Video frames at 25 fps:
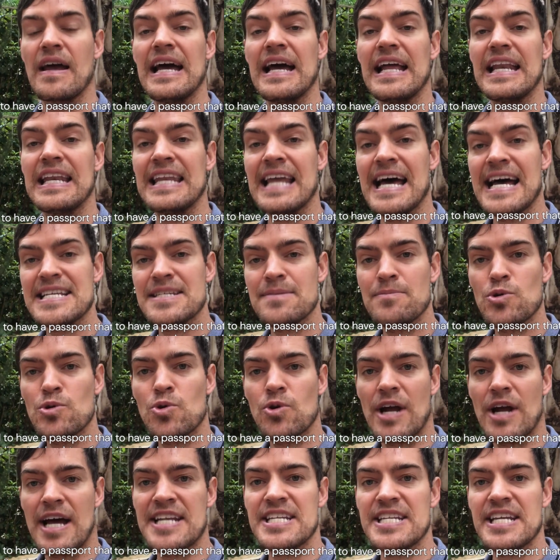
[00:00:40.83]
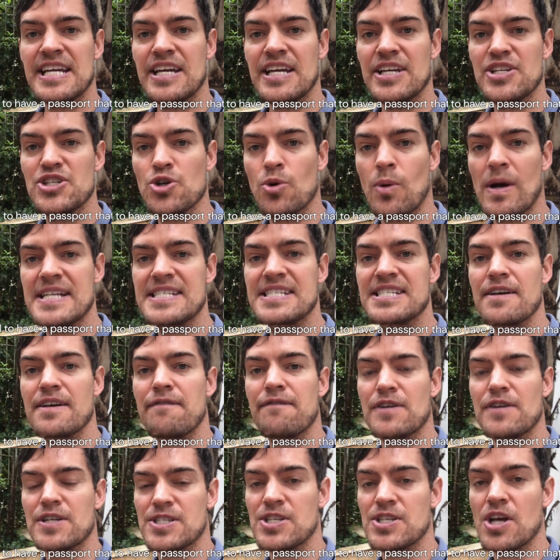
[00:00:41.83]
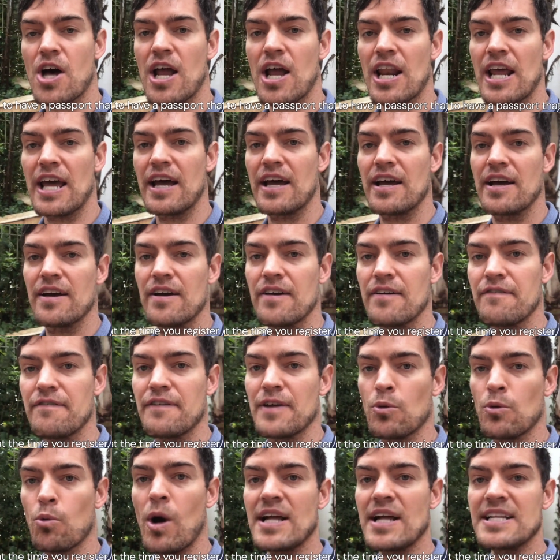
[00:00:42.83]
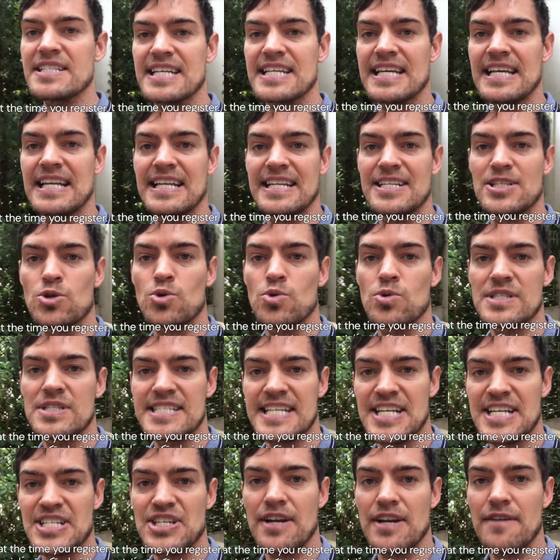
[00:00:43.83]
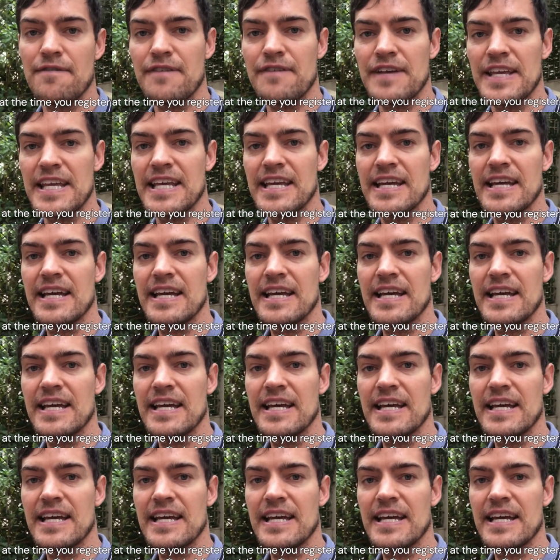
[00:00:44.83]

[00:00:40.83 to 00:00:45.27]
لازم يكون عندك جواز سفر صالح في الوقت اللي تكون تسجل فيه